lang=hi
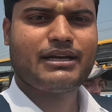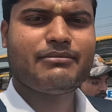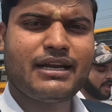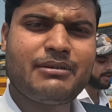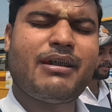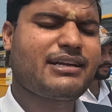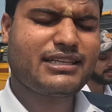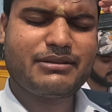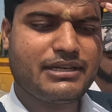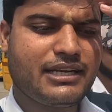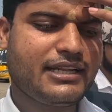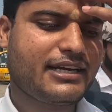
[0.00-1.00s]
भाई मैंने
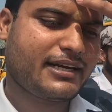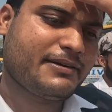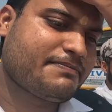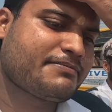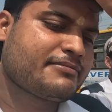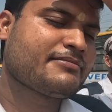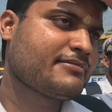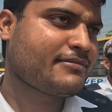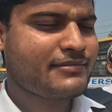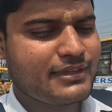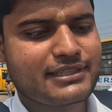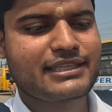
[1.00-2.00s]
मैसेज भी नहीं देखा
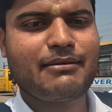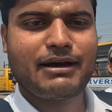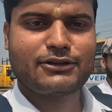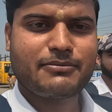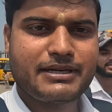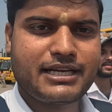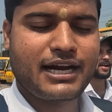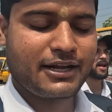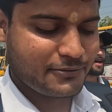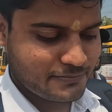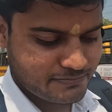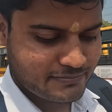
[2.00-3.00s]
इसके बातों पे जा
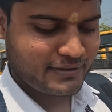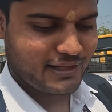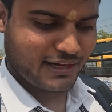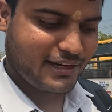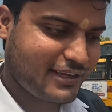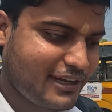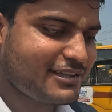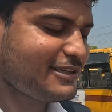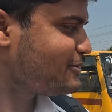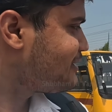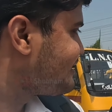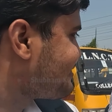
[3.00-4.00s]
रहा हूँ
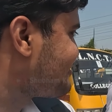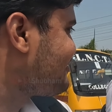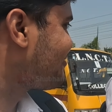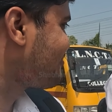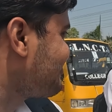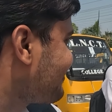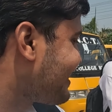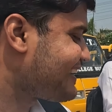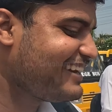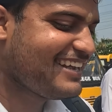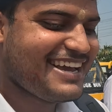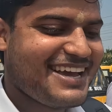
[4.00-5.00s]
गलती हुई उसे तो पकड़ूंगा
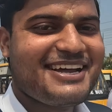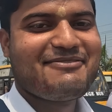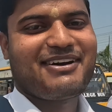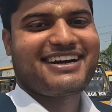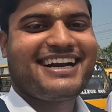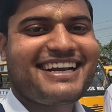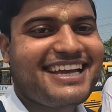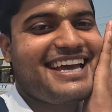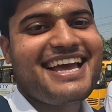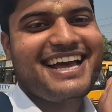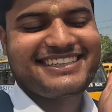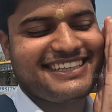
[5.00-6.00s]
कल पकड़ के
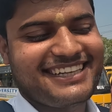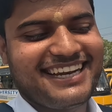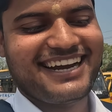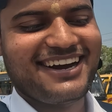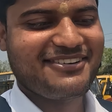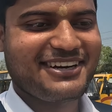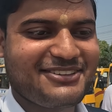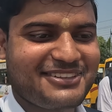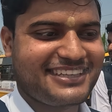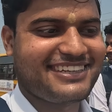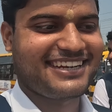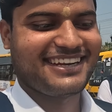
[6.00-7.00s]
ऐसे से लगाऊंगा
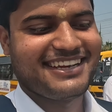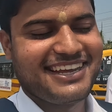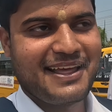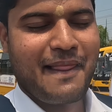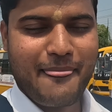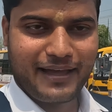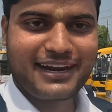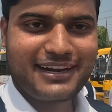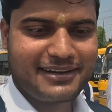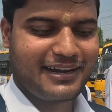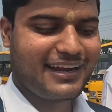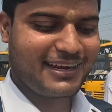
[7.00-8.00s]
दो तीन कल
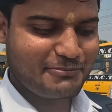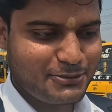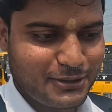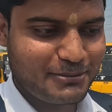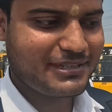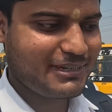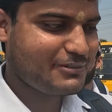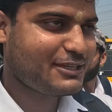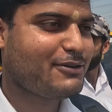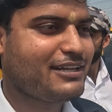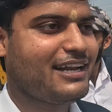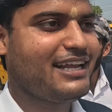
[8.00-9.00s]
अगर अगर झूठ मूठ के
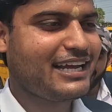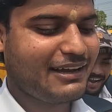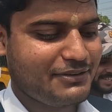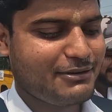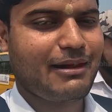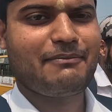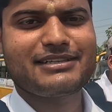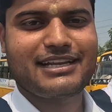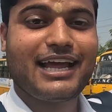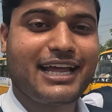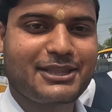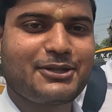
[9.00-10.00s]
मुझे उधर ले गया फिर
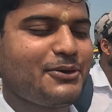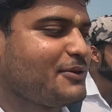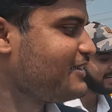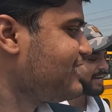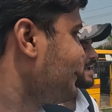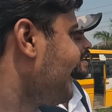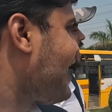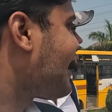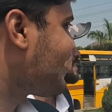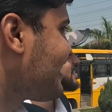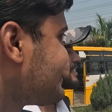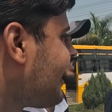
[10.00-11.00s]
वापस लाया तो
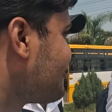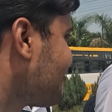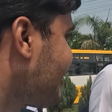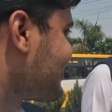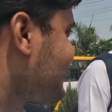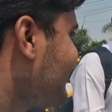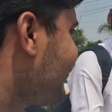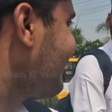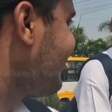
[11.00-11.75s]
अगर ऐसा हुआ तो